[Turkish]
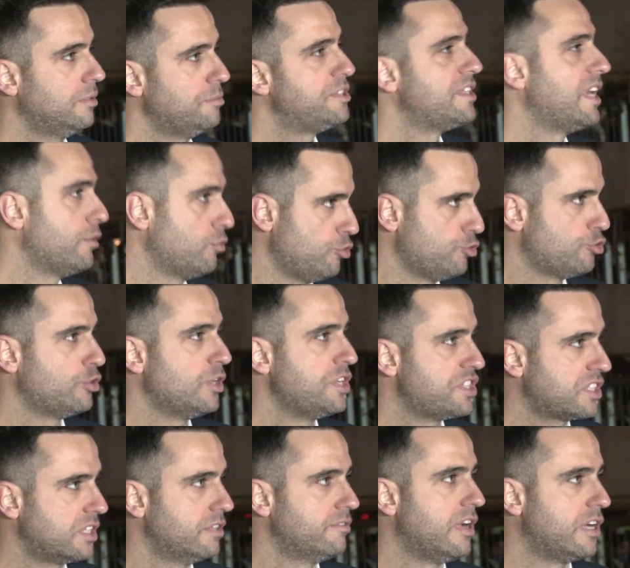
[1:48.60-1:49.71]
Bir tane oyuncu
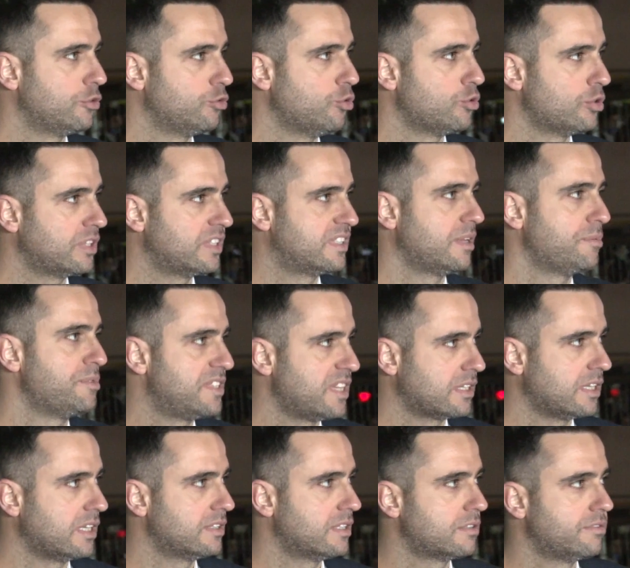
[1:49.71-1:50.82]
değişikliği var doğru. Kısa bir
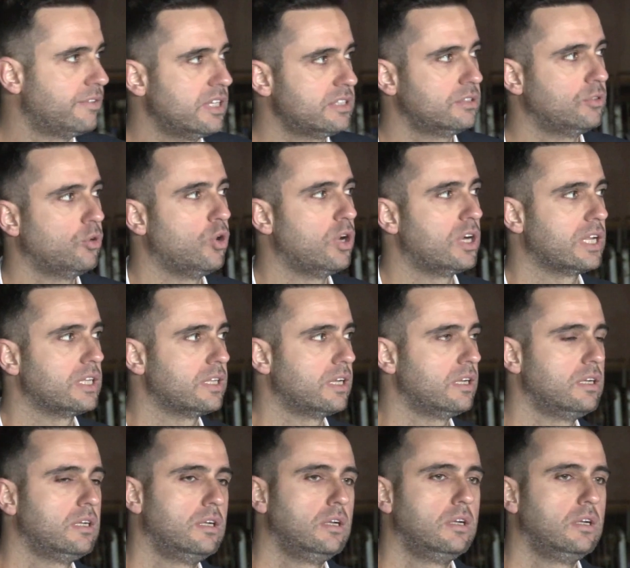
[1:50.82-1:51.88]
sakatlık var o arada.